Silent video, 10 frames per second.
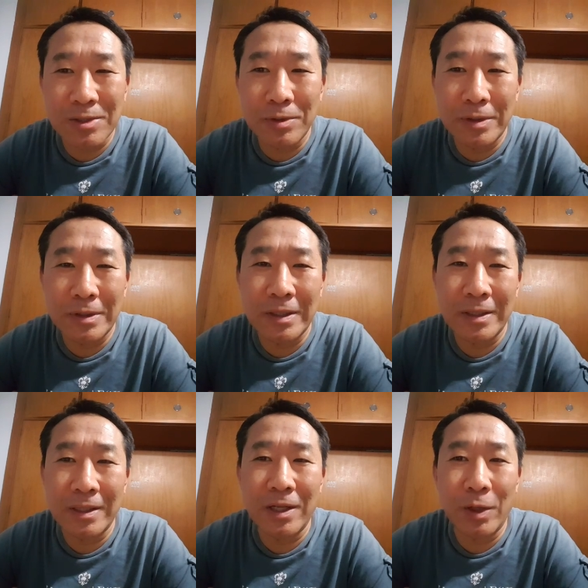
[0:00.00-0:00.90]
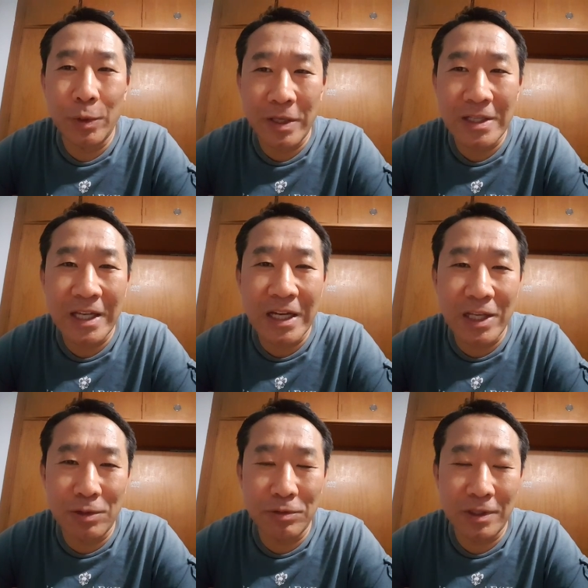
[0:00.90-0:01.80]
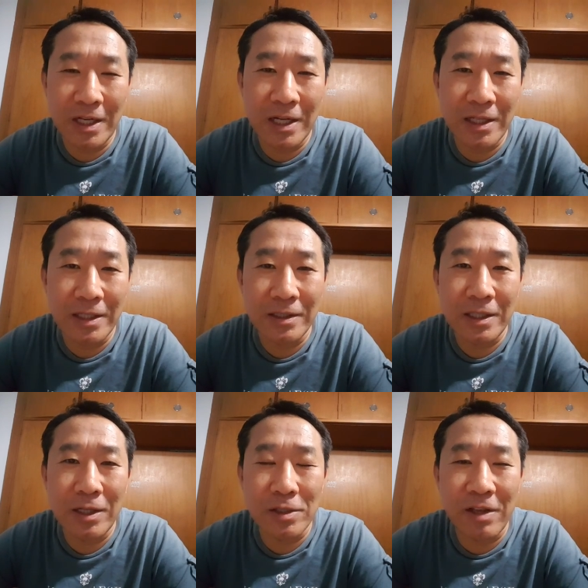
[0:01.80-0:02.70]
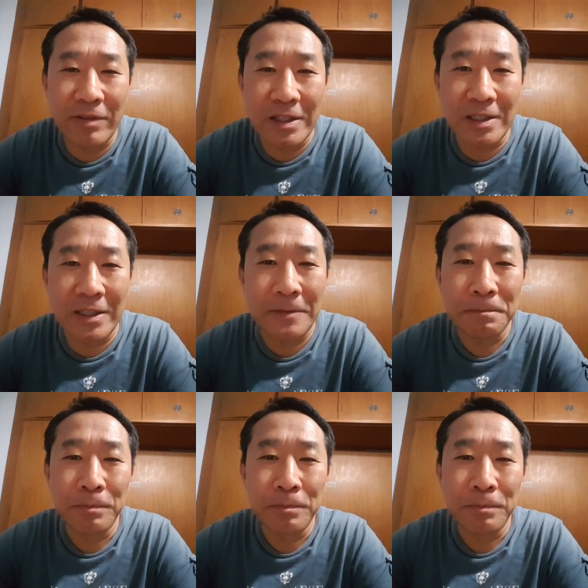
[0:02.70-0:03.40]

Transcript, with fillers: com alguém querido da, da nossa vida, né?